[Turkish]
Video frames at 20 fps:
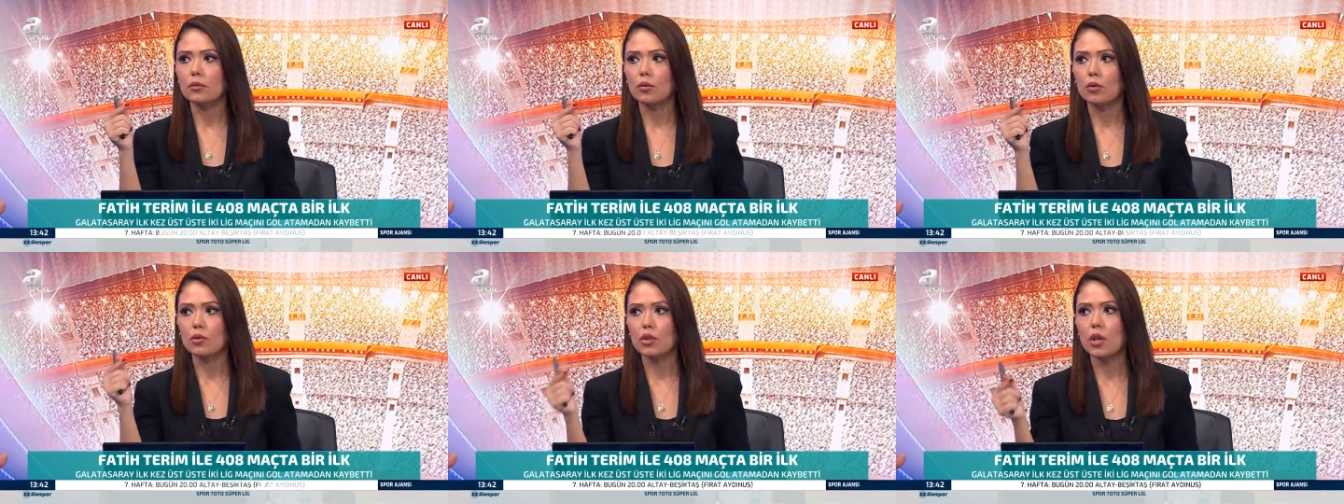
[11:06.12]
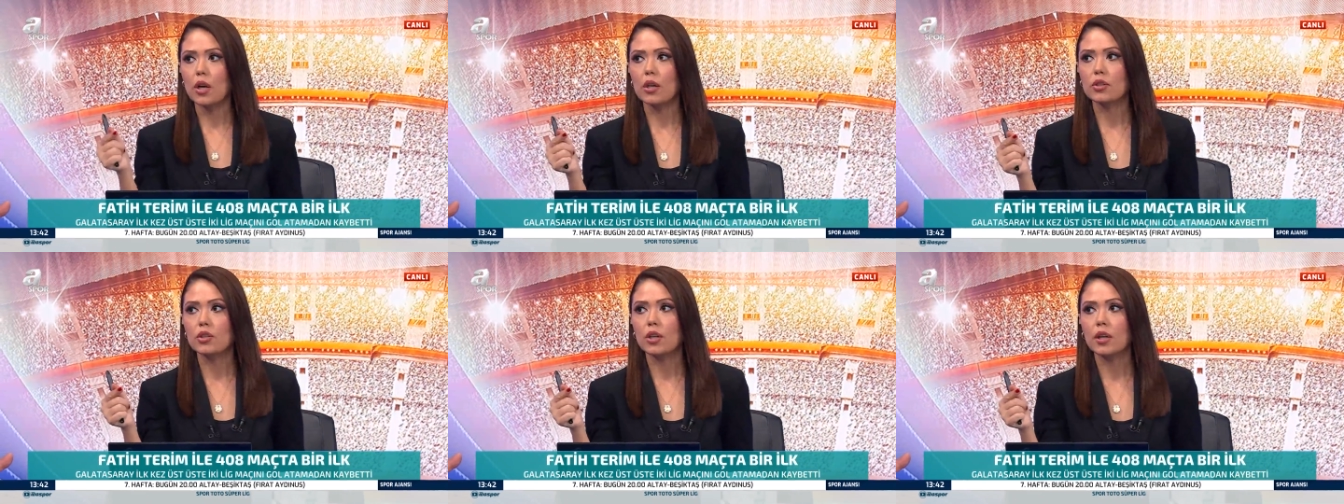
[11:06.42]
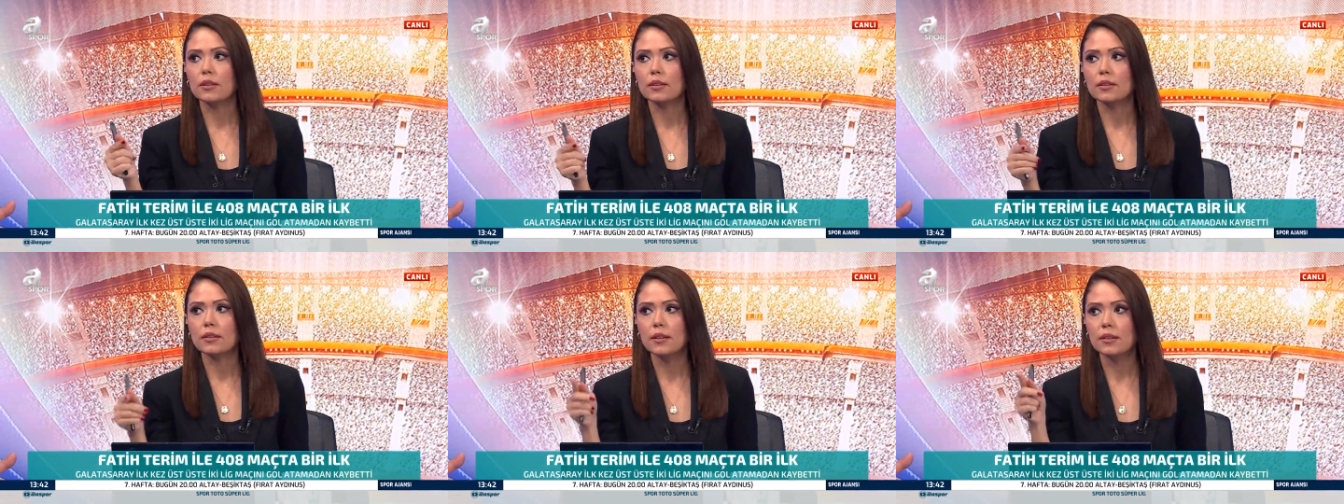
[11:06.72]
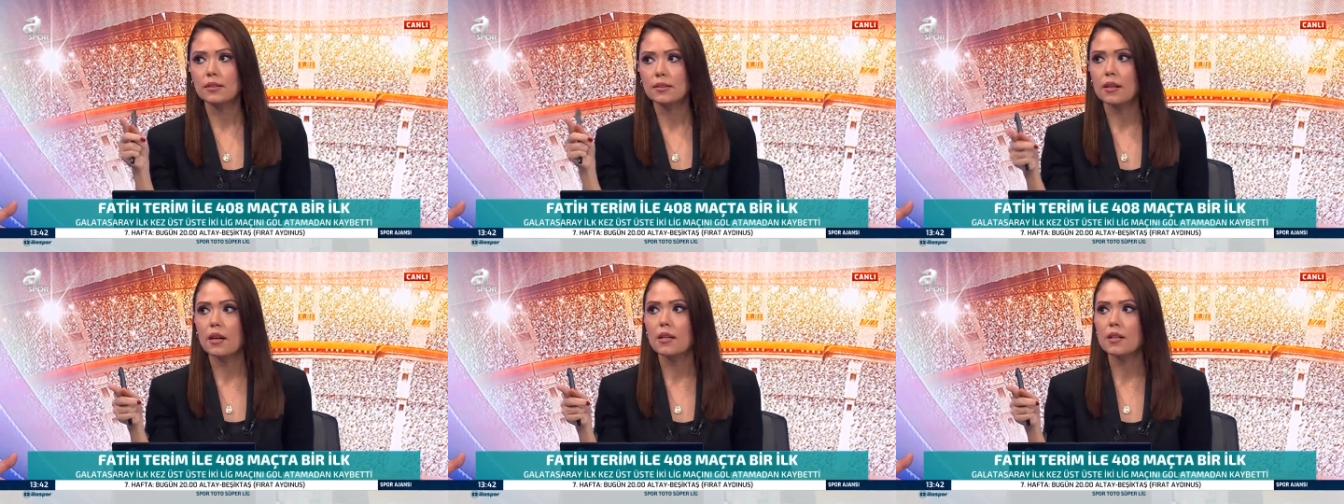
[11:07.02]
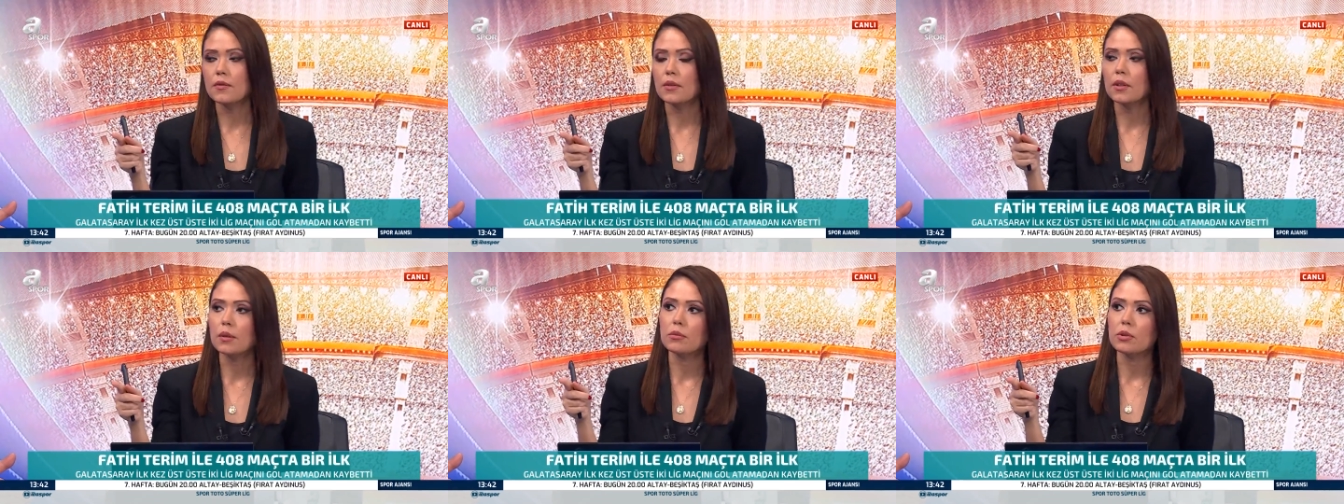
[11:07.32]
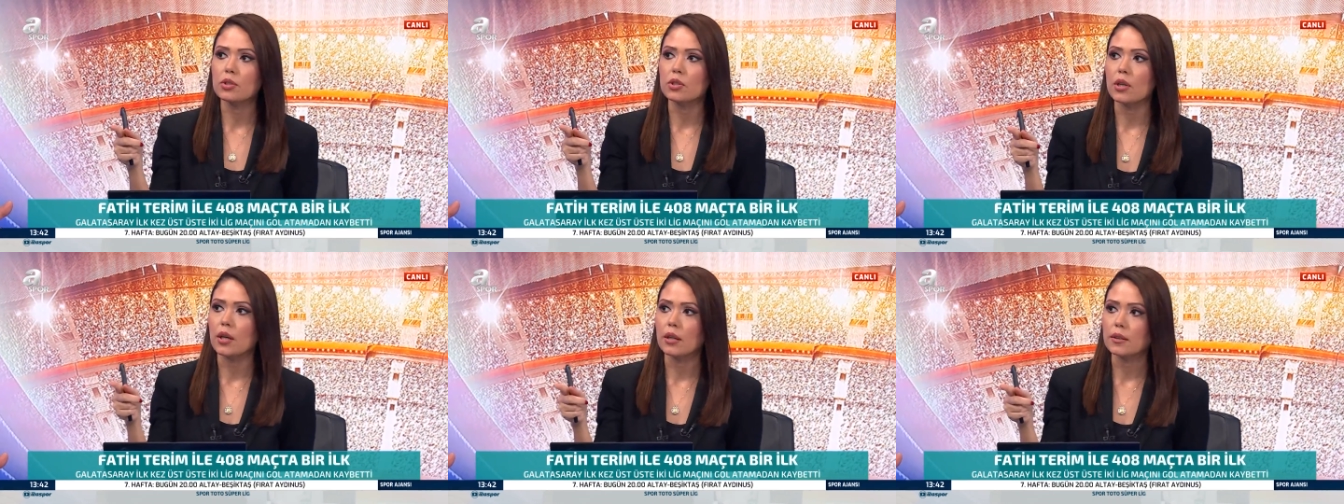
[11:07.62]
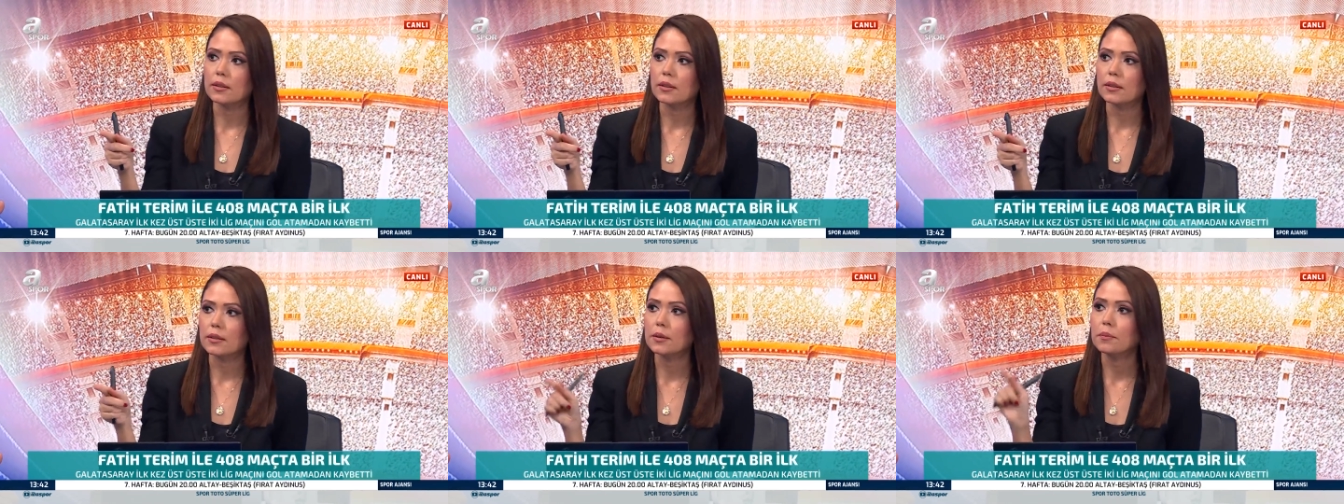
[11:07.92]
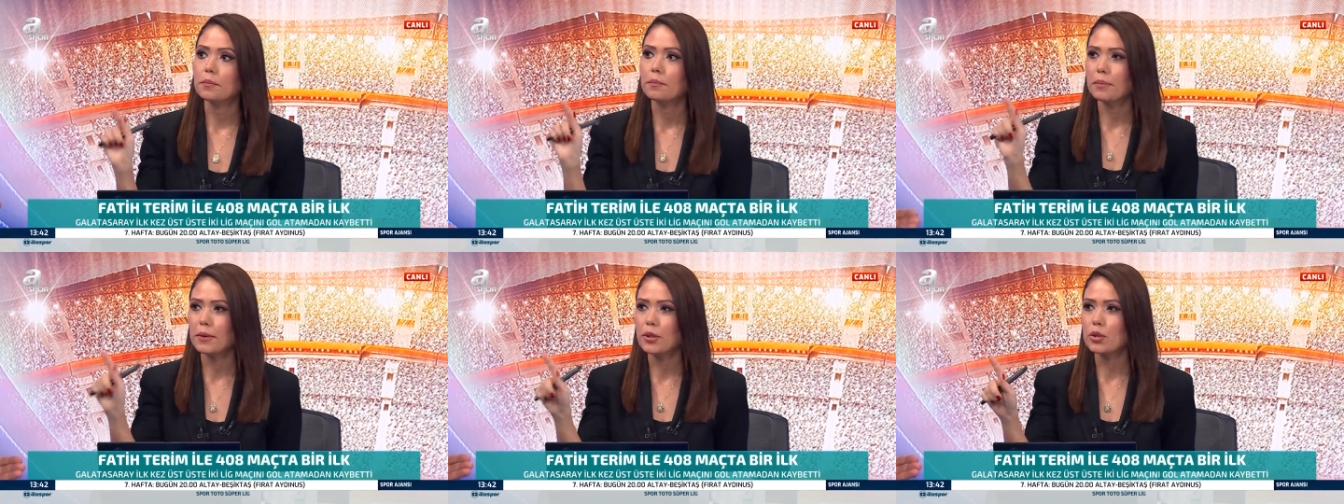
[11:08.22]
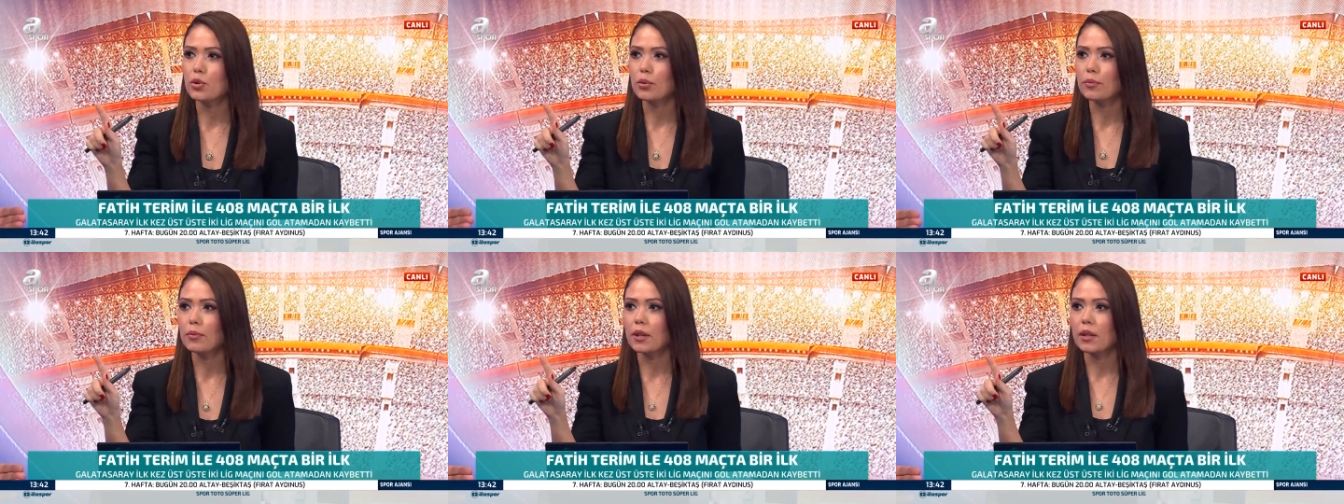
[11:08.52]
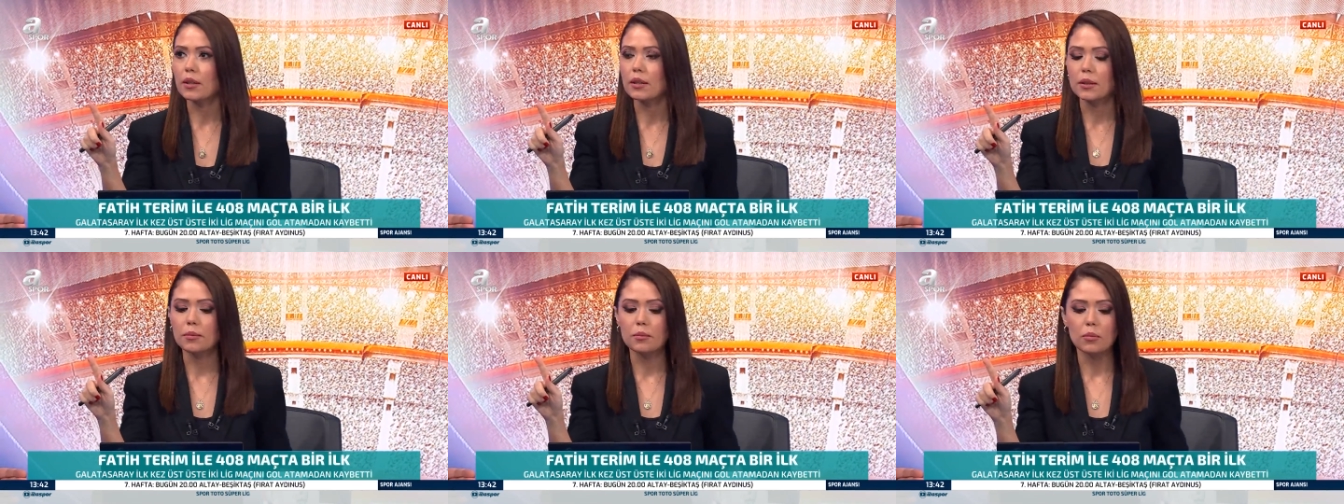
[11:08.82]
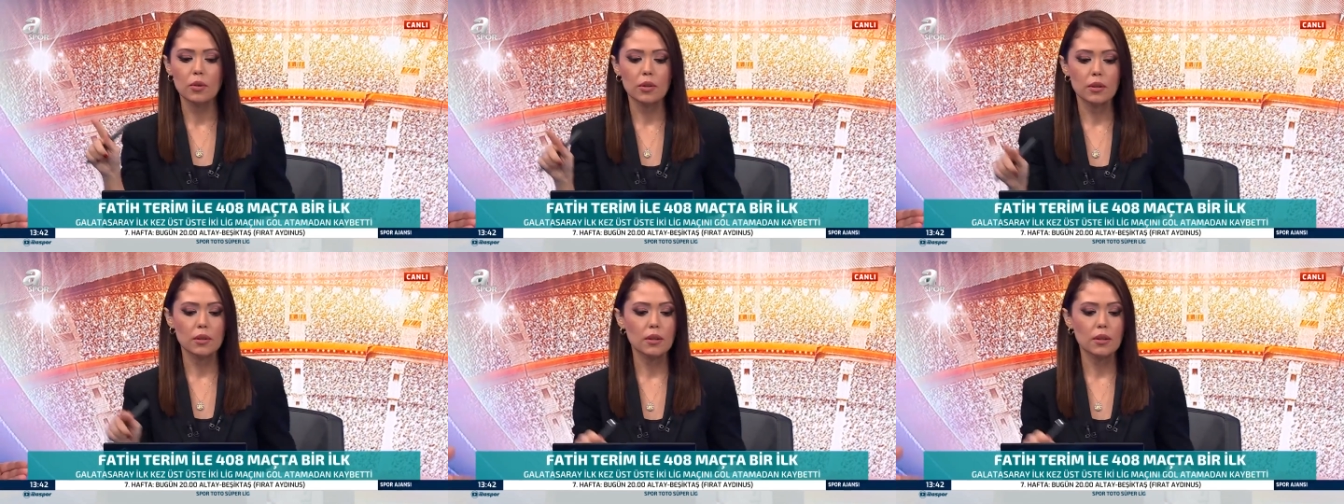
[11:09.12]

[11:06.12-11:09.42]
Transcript: ocağı işaret ederek transferi mi işaret etti? Ya, bir cümle alayım bu arada.